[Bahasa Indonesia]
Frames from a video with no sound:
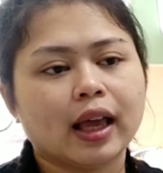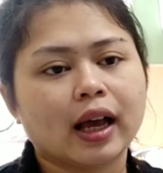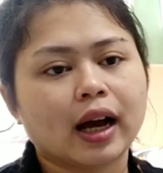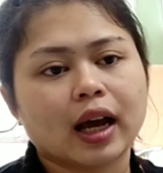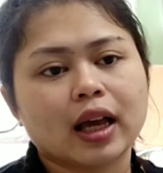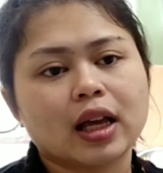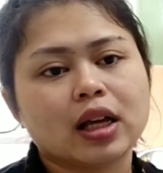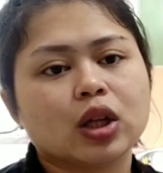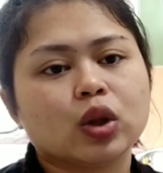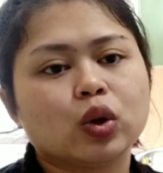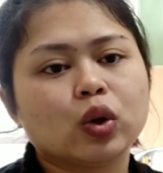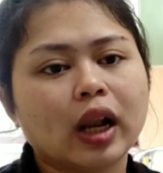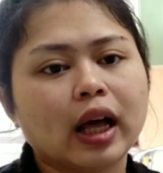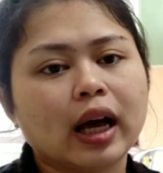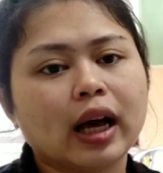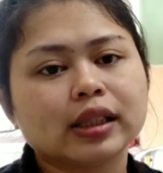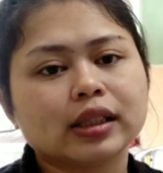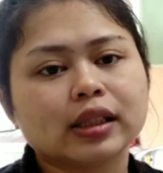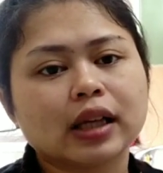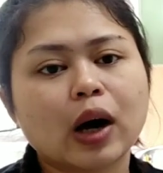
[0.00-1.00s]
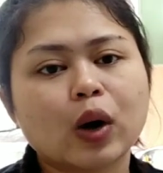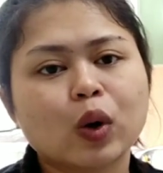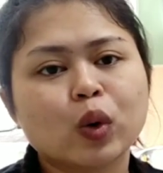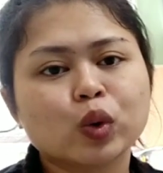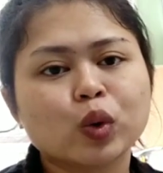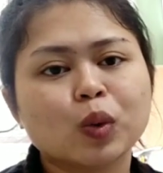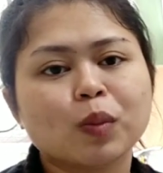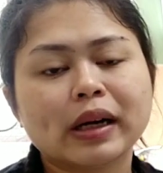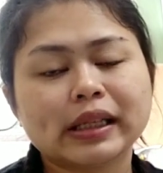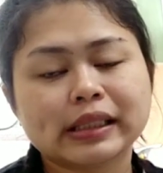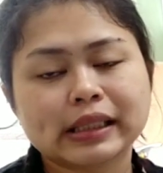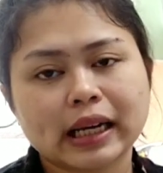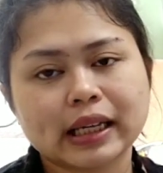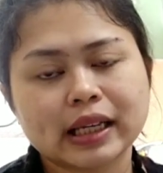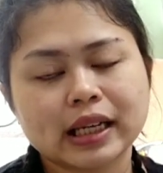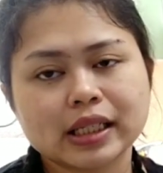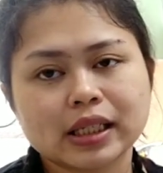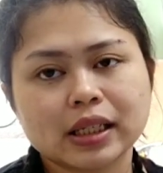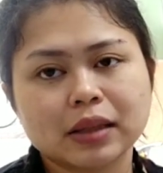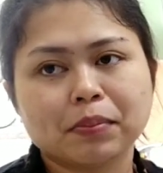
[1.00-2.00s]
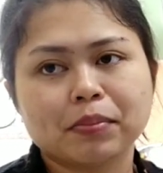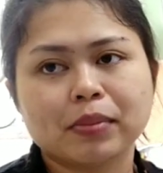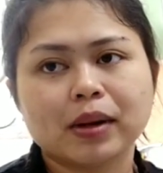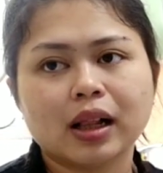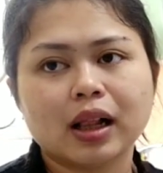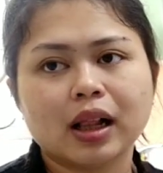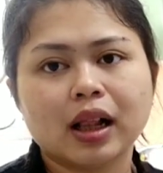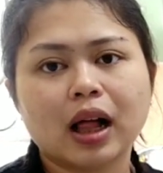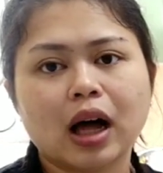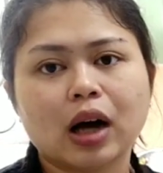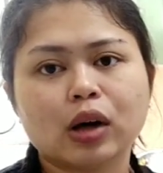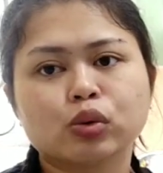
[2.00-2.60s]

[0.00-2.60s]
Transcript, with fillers: ya kayak gitulah aku tuh masaknya simple